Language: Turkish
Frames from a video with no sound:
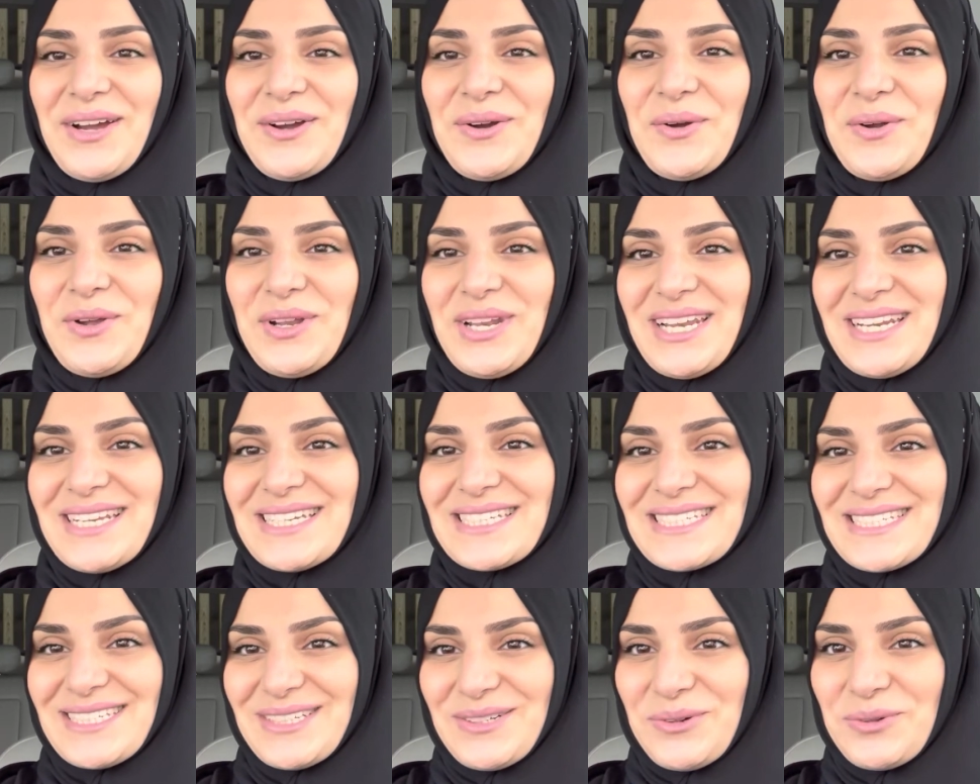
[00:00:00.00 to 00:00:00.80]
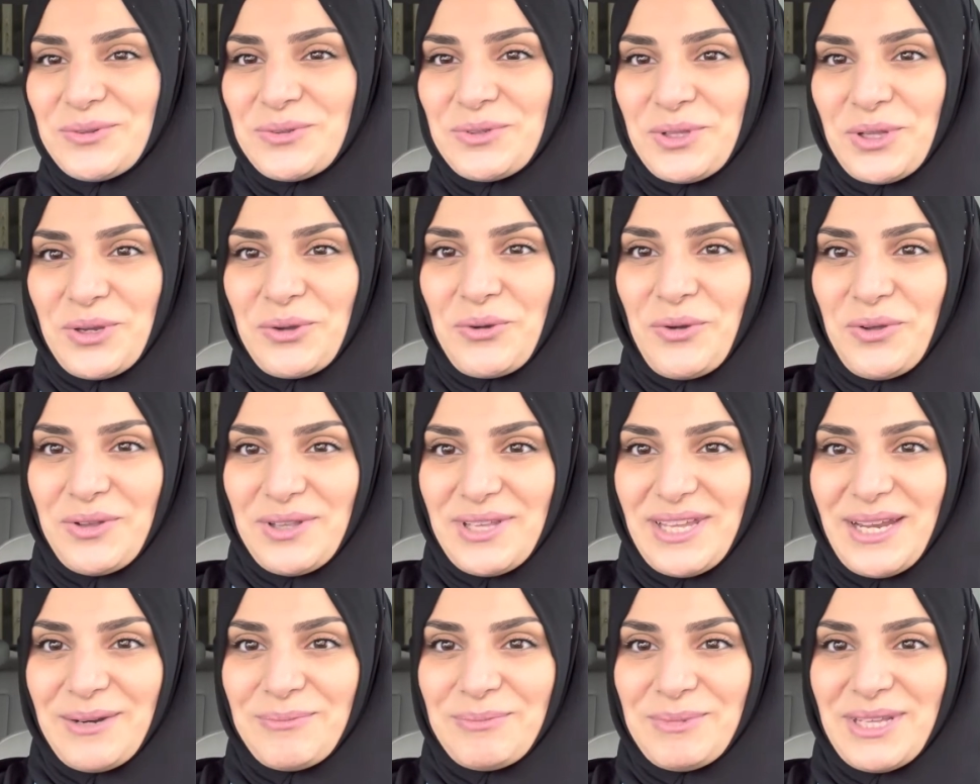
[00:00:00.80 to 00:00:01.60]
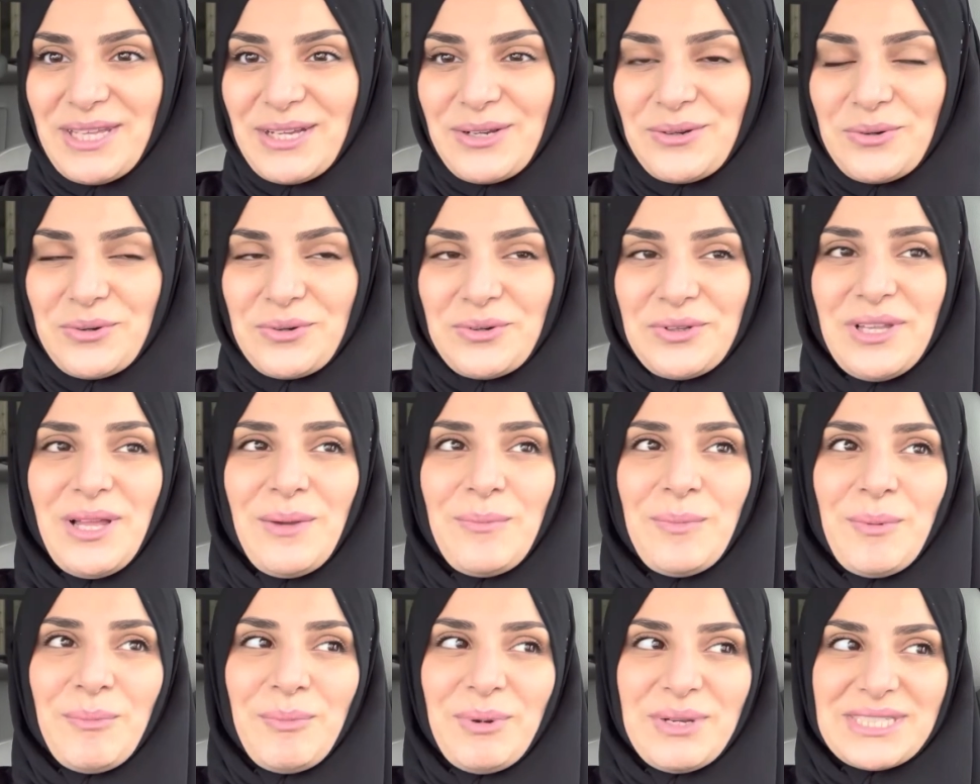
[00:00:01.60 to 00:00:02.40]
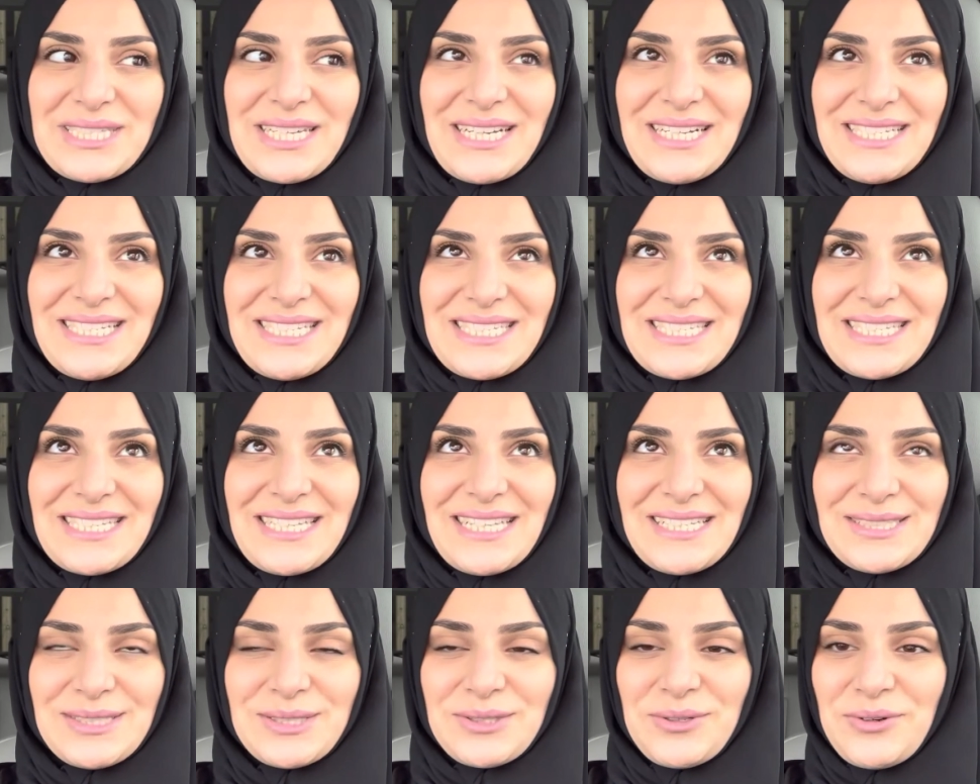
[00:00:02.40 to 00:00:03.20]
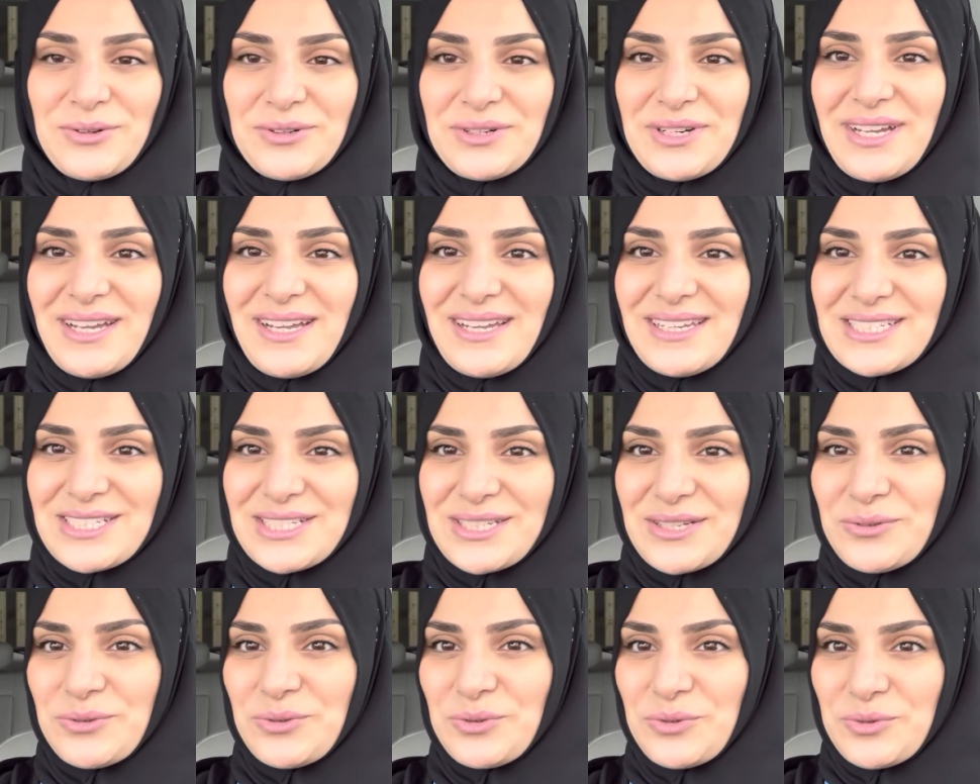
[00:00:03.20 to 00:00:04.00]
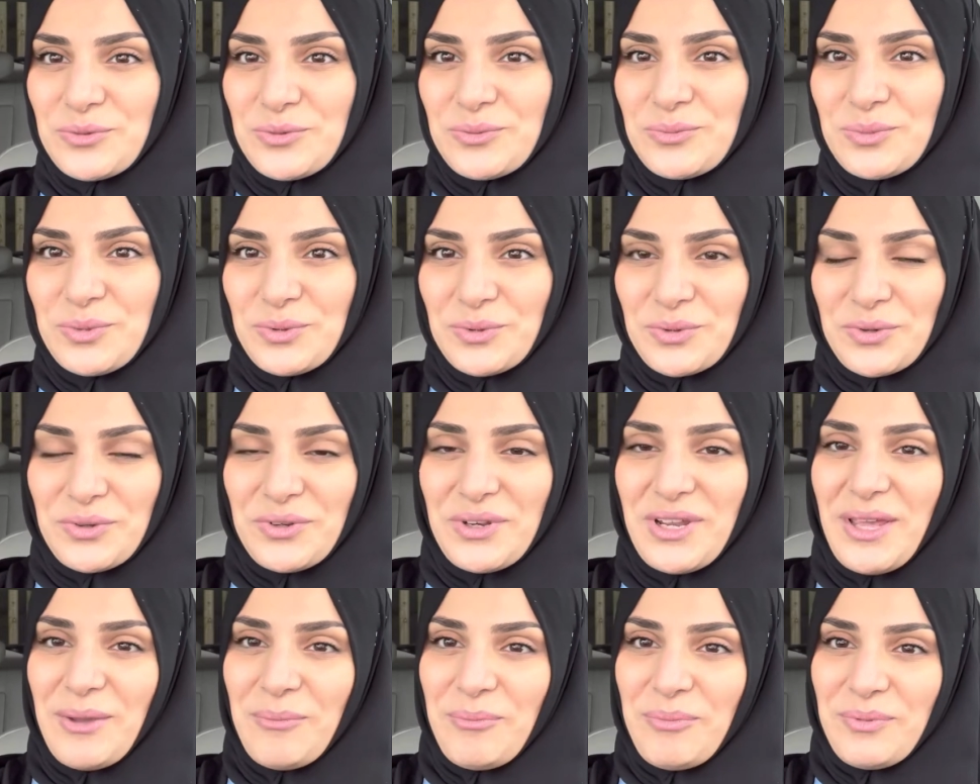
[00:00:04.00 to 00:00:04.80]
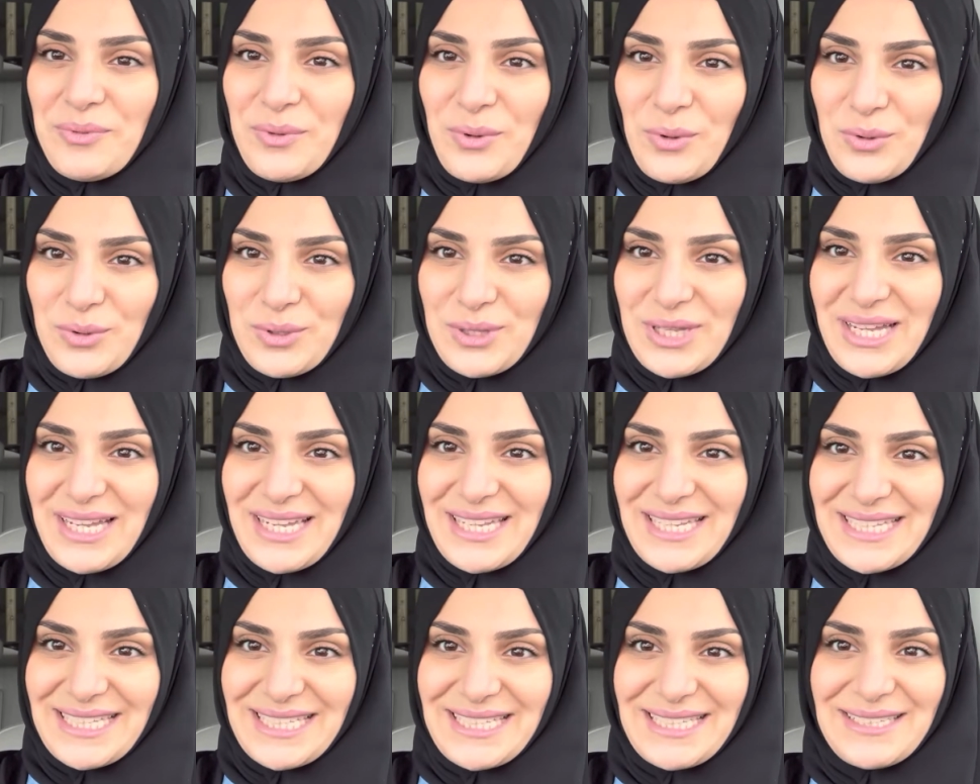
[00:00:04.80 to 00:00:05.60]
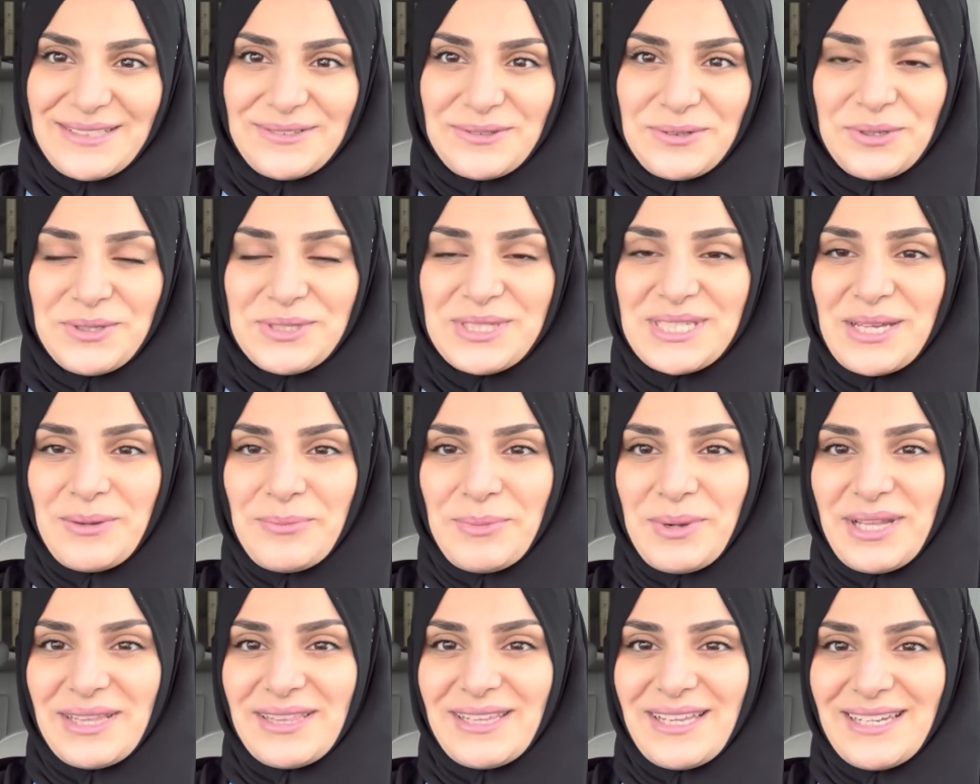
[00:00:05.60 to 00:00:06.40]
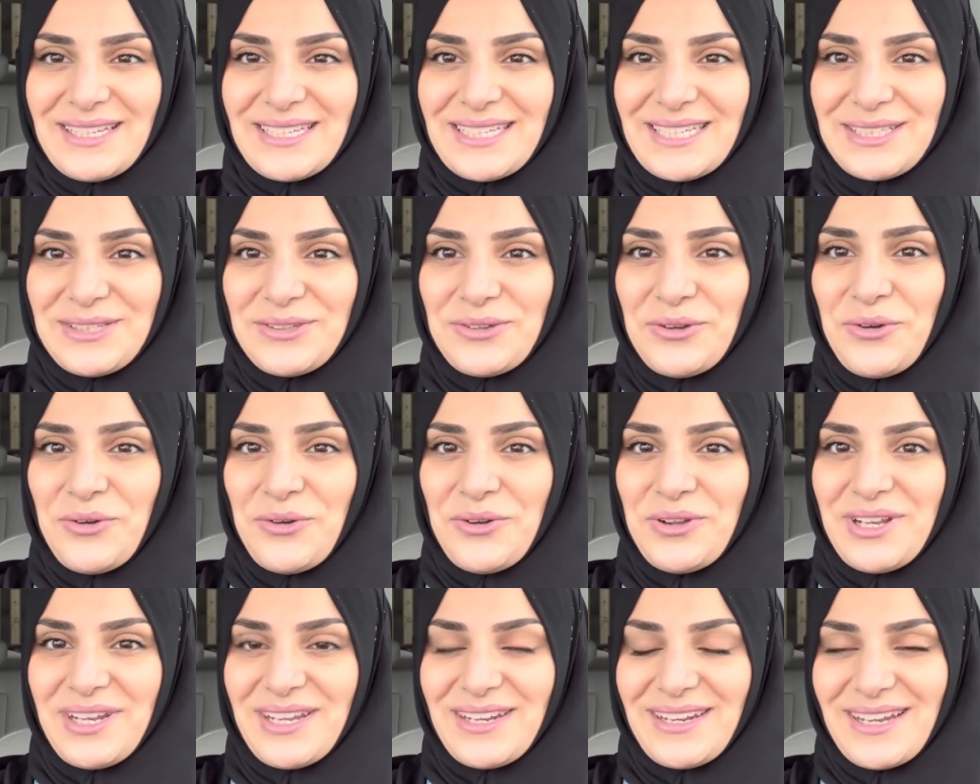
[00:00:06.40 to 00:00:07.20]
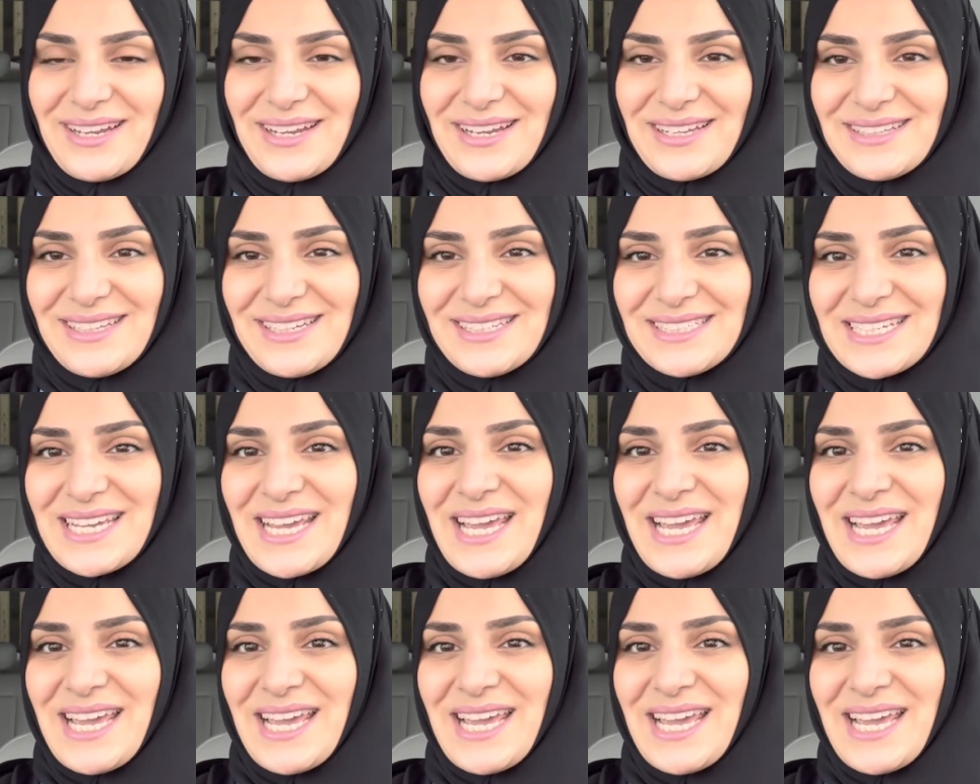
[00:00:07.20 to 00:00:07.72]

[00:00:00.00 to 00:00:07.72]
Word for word: Öylelik sıra onu da göndermedik okula ama pazartesiden sonra işte dün bugün hep okula gitti o. Sabahtan gidiyor öğlene kadar.